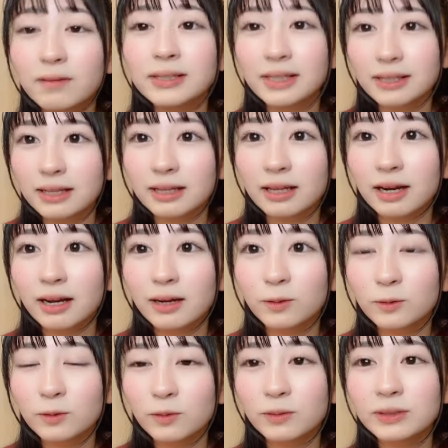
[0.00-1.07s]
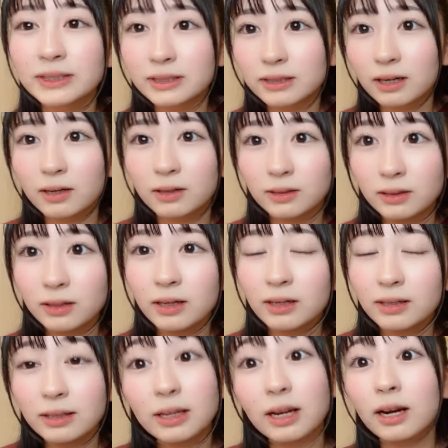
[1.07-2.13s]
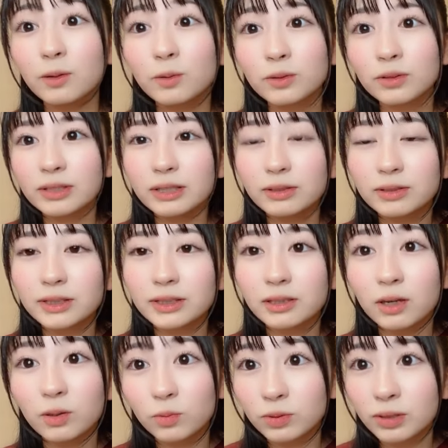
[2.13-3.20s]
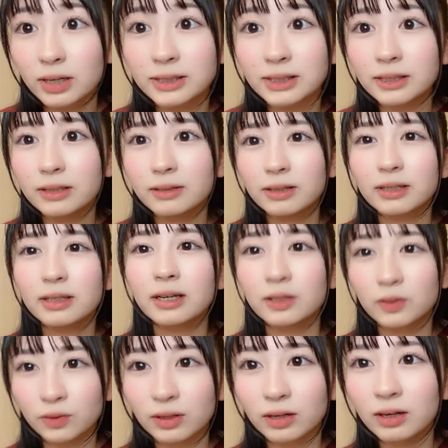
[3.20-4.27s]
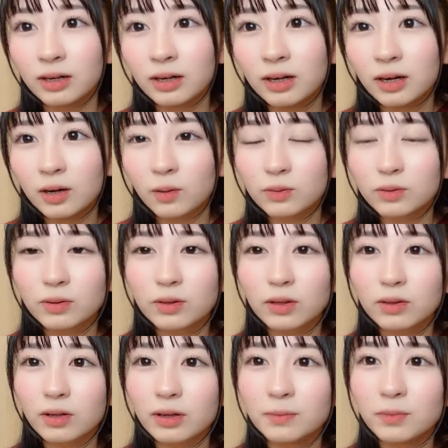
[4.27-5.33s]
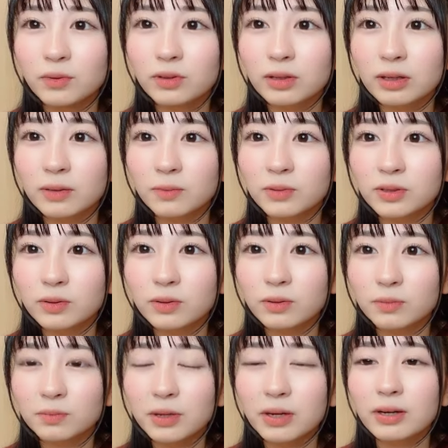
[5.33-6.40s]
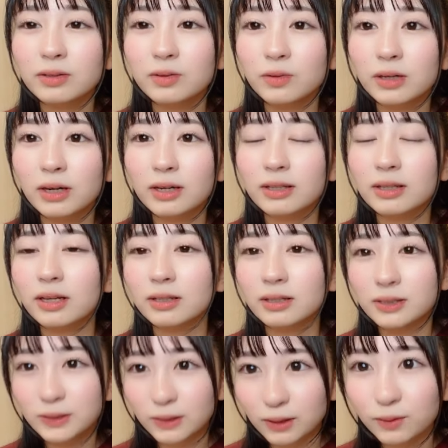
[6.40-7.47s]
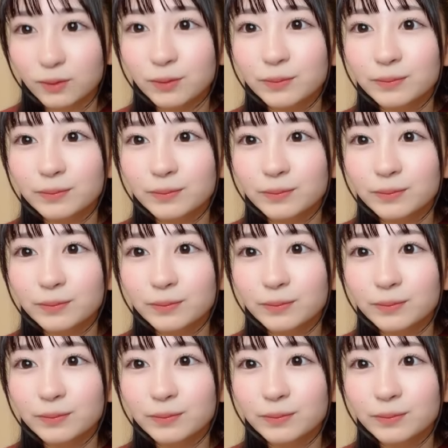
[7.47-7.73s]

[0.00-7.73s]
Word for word: わせて習い事の時間習い事に行く時間を遅らせてくれたりとか弟と妹にもすごく迷惑をかけたんですけど